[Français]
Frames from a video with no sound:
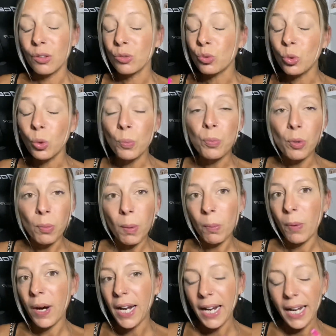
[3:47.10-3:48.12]
Donc pour le
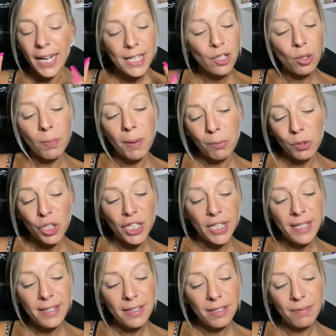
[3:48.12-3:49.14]
moment, elle reste dans ma
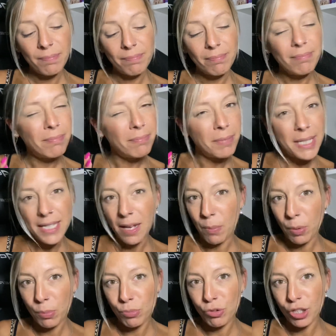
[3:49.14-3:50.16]
wishlist, mais ça
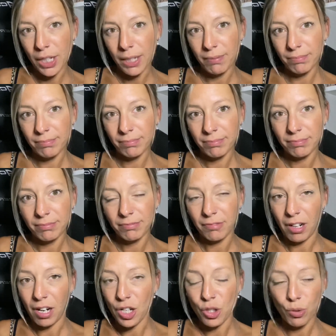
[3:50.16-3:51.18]
peut bouger.
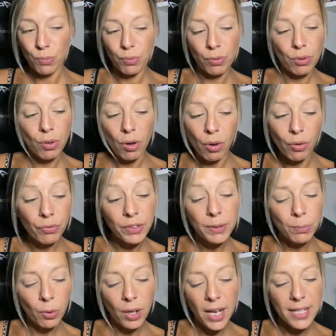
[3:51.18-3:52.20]
je peux euh, vite
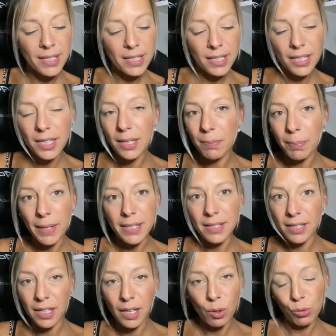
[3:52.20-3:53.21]
m'enlacer et
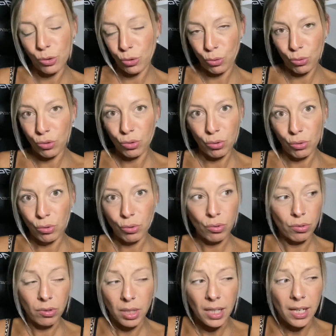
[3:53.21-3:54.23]
passer à autre chose
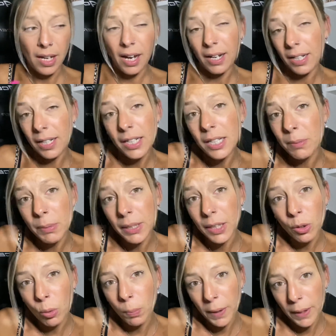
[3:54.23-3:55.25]
euh, et à l'éliminer
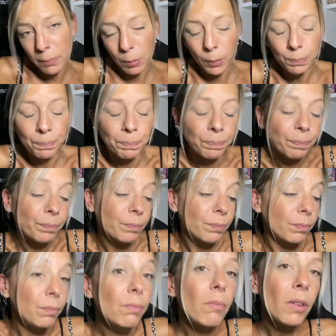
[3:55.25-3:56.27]
complètement.
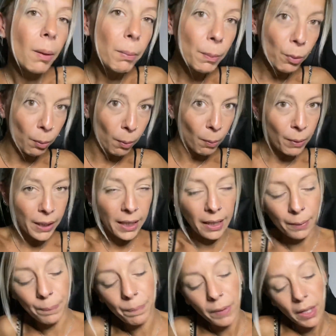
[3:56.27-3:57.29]
Mais pour le moment, elle est là.
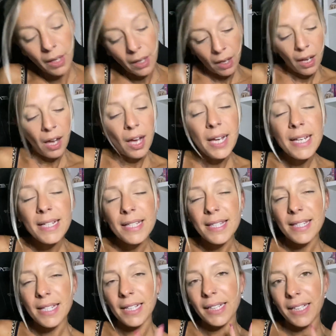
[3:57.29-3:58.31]

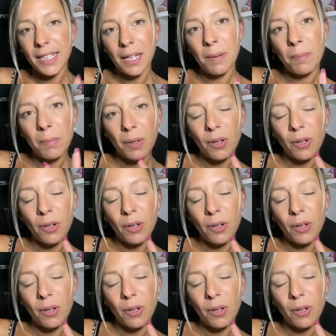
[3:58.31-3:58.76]
Cinquième